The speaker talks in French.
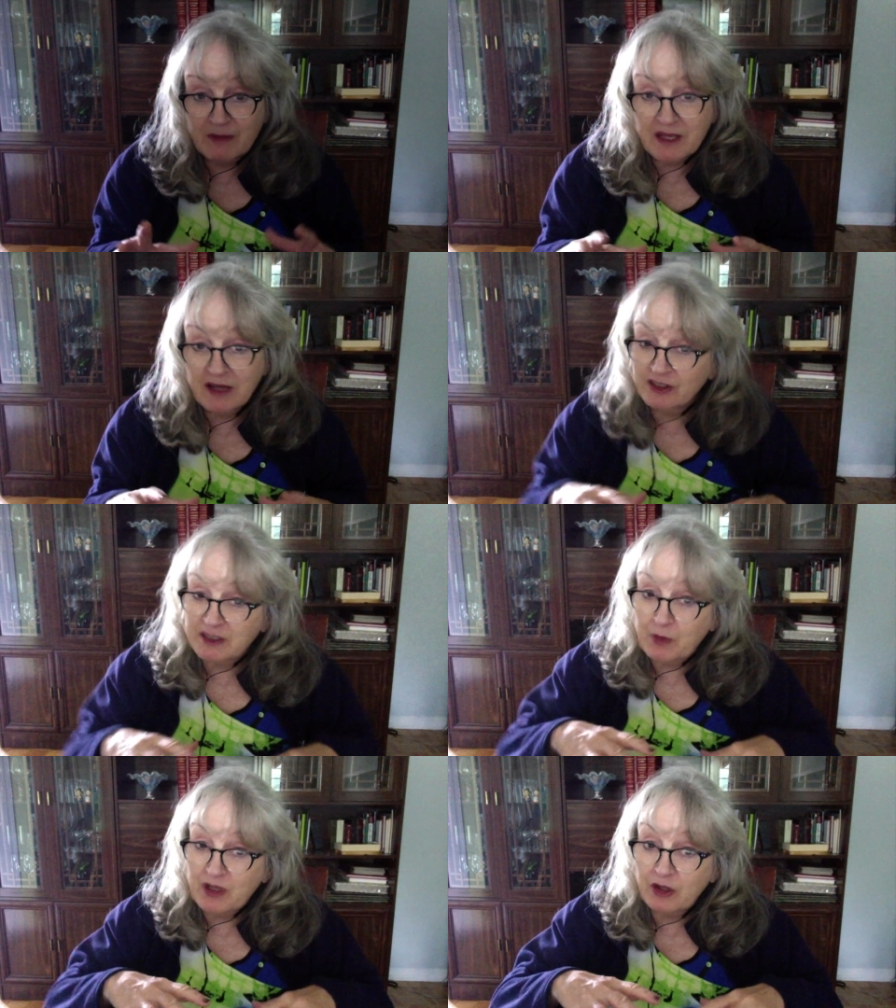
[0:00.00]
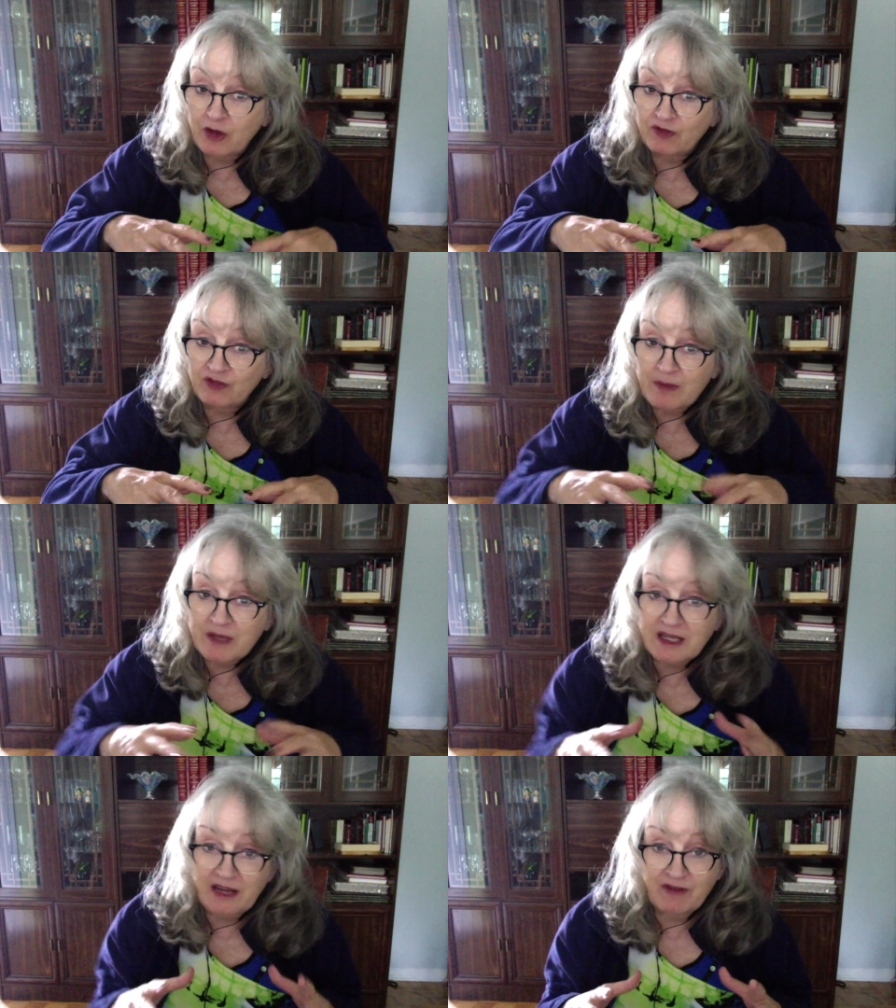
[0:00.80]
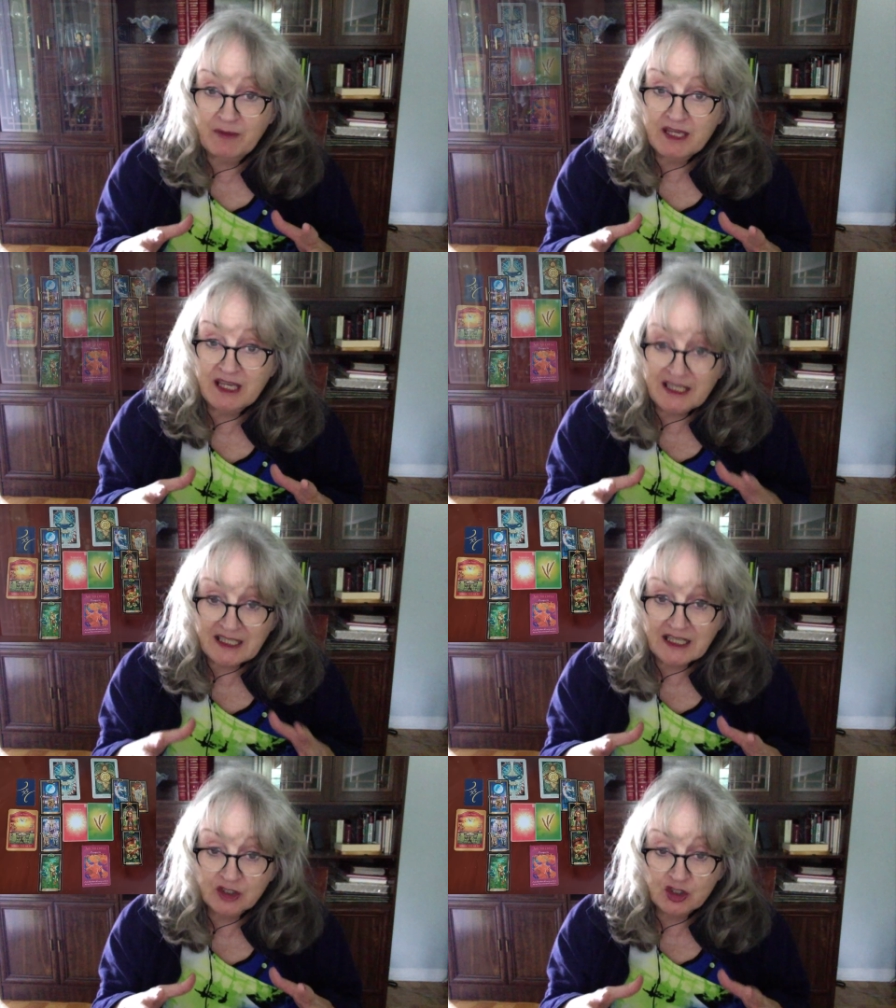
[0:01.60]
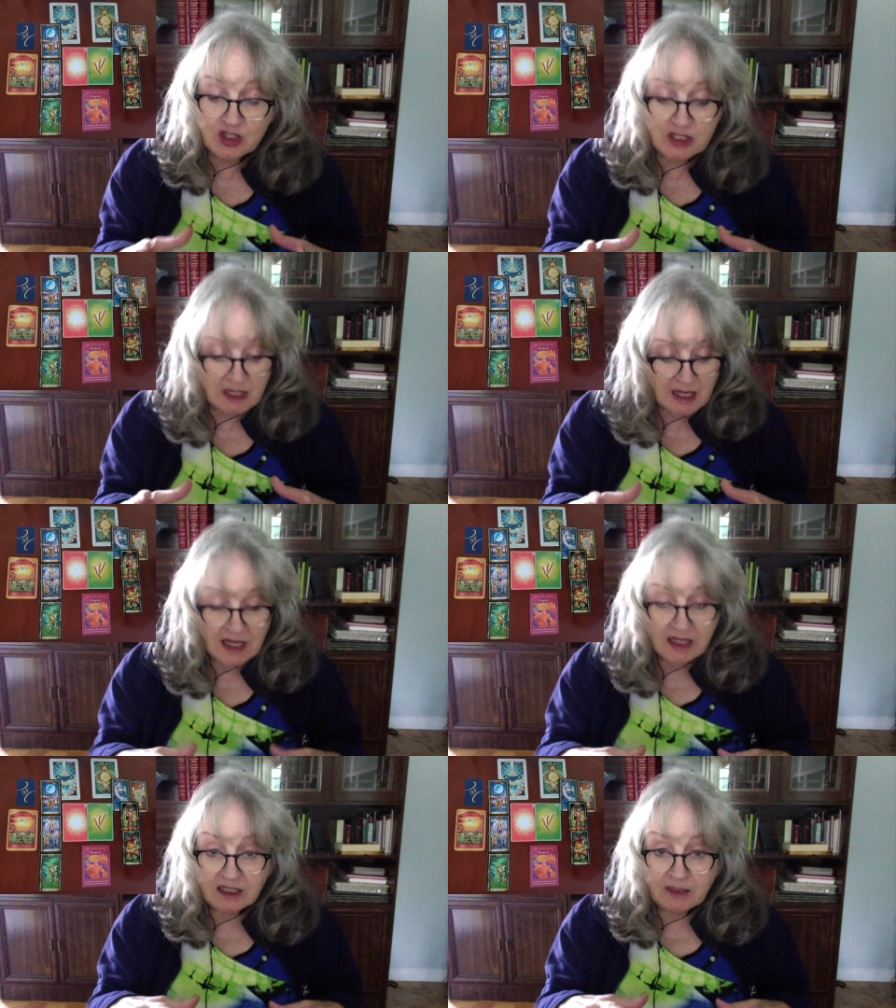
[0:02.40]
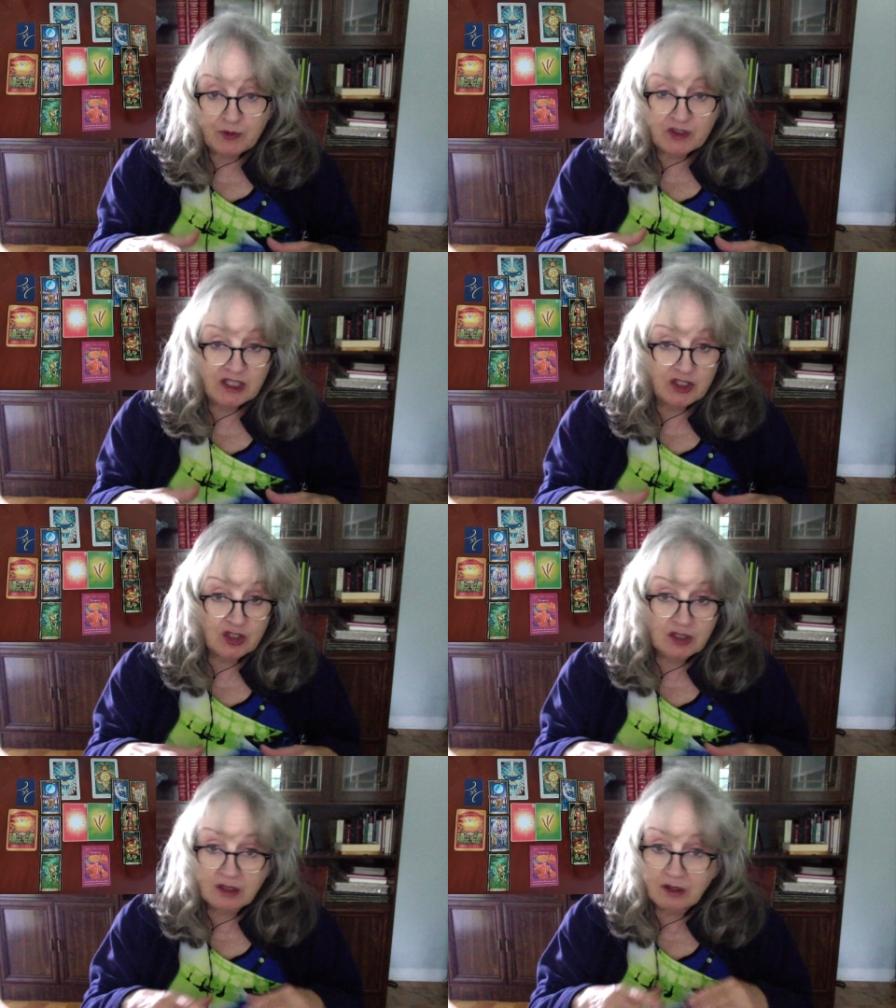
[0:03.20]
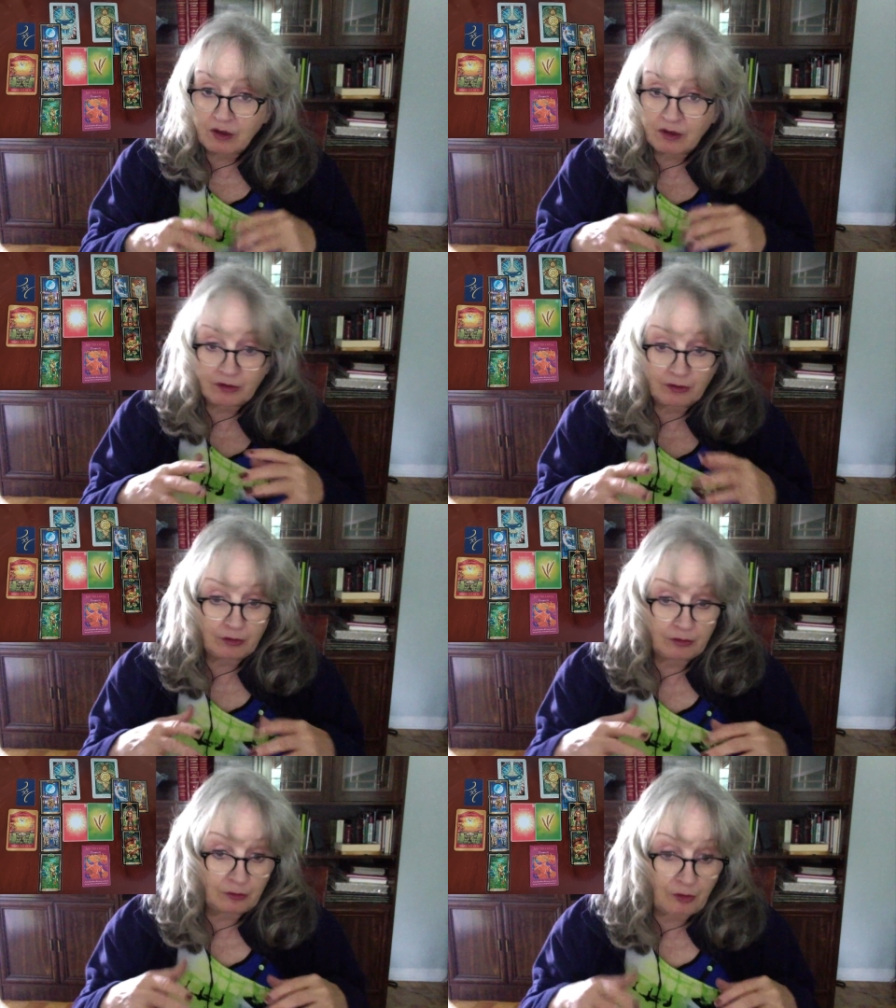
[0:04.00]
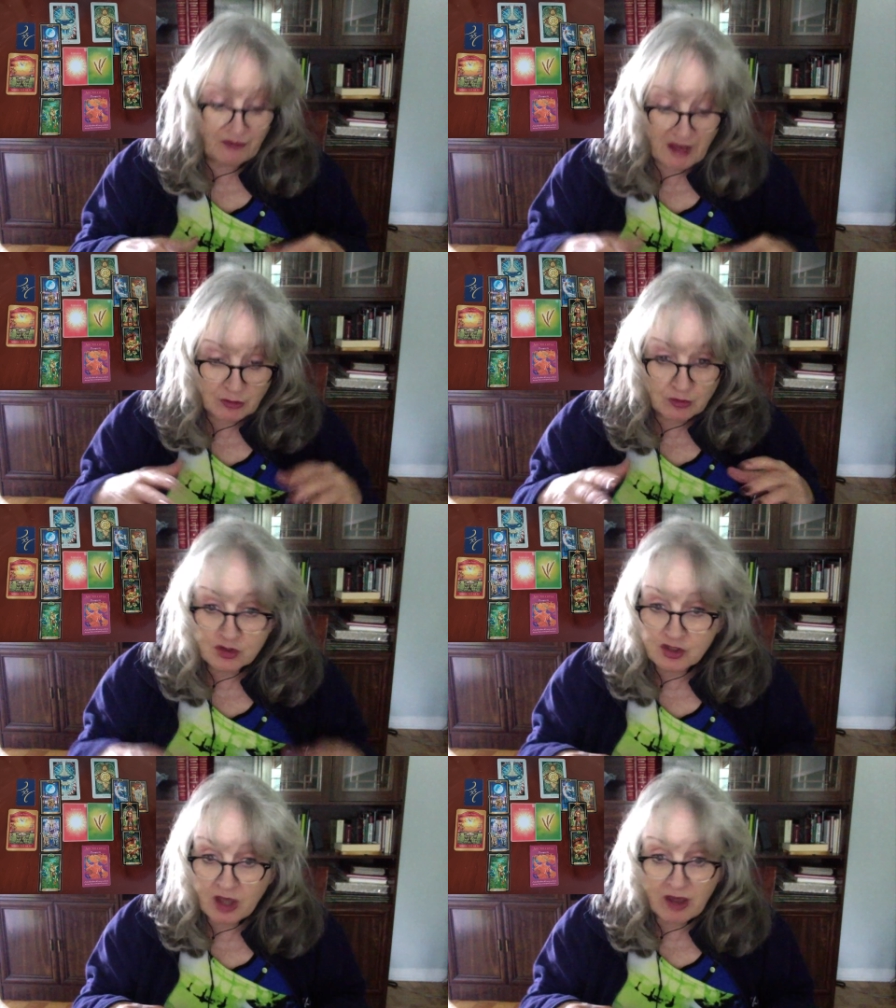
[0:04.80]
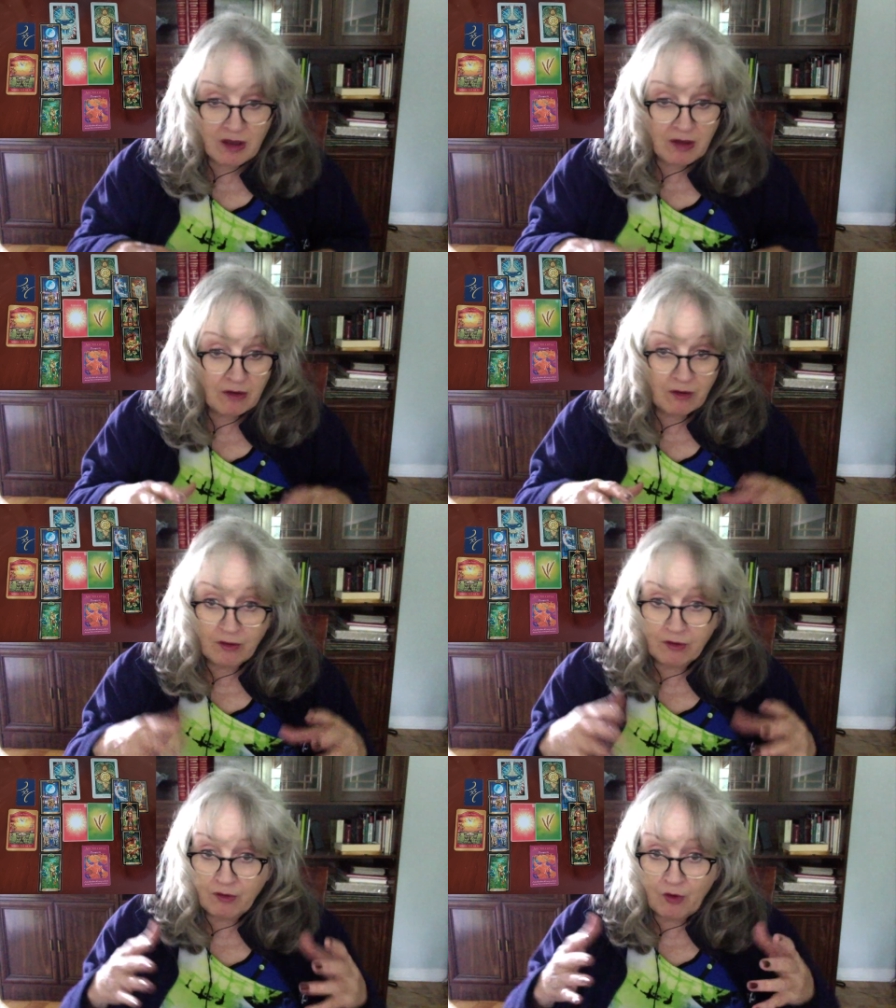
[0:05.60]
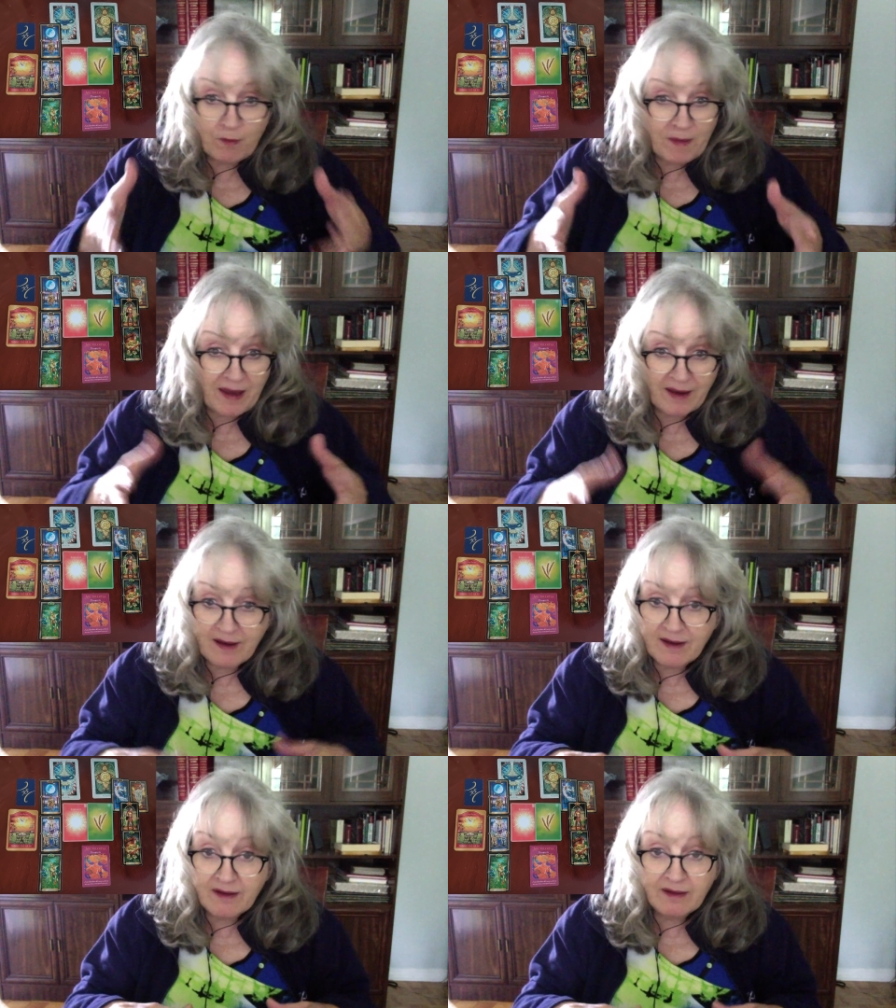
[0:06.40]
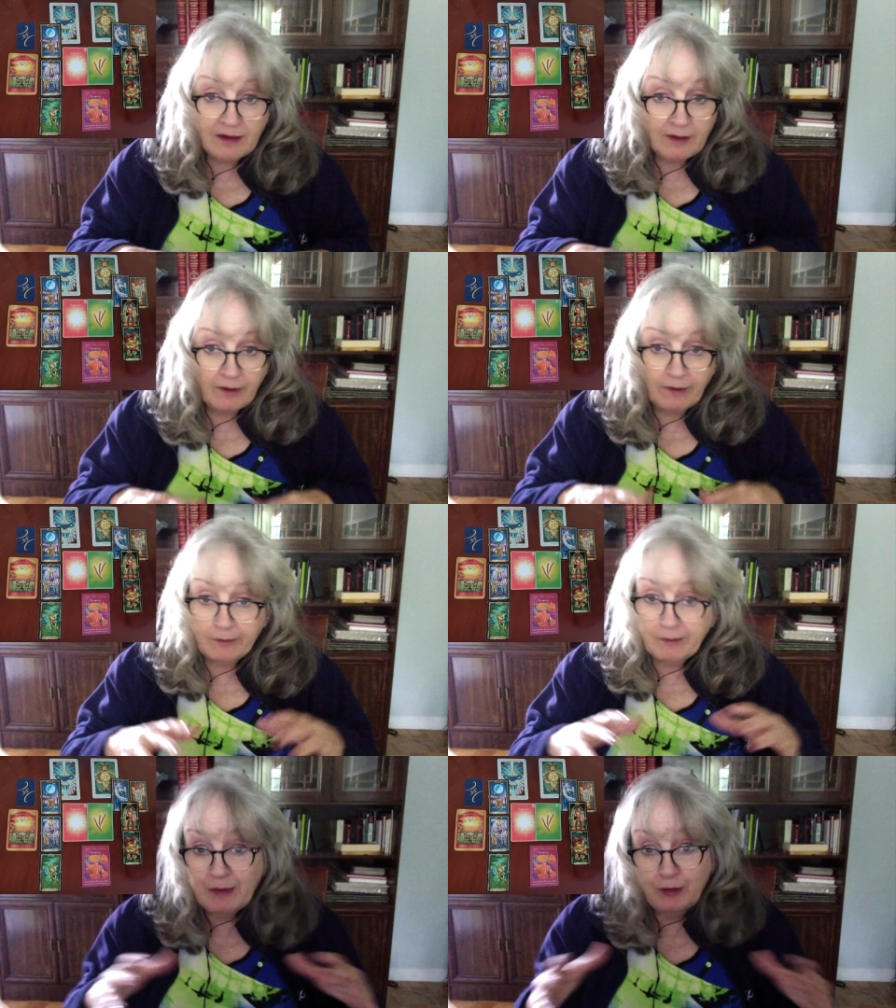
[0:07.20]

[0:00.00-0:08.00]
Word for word: Alors, ça peut être une famille, la famille élargie, il peut s'agir euh, d'un frère, d'une sœur, euh, un parent, euh, même une